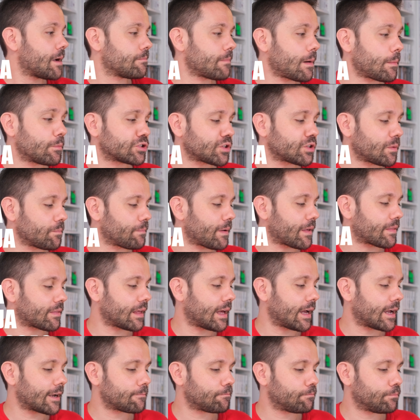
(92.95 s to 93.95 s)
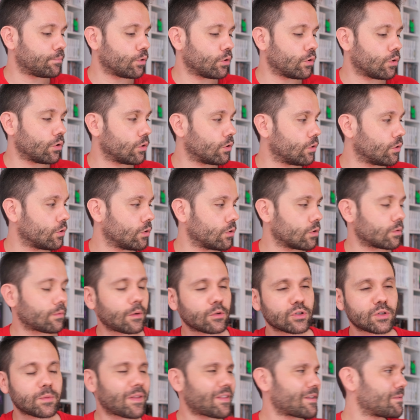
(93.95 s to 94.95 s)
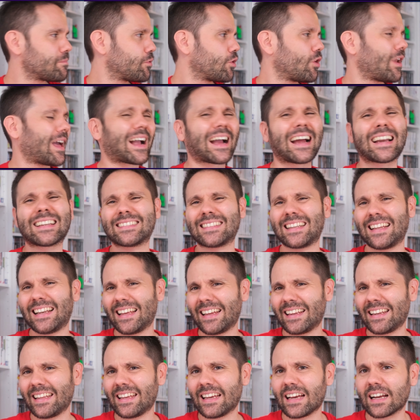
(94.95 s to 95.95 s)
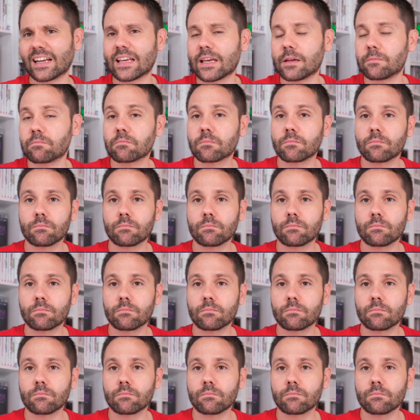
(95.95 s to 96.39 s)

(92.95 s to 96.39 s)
Vamos a empezar por vamos a empezar por la cartelería, que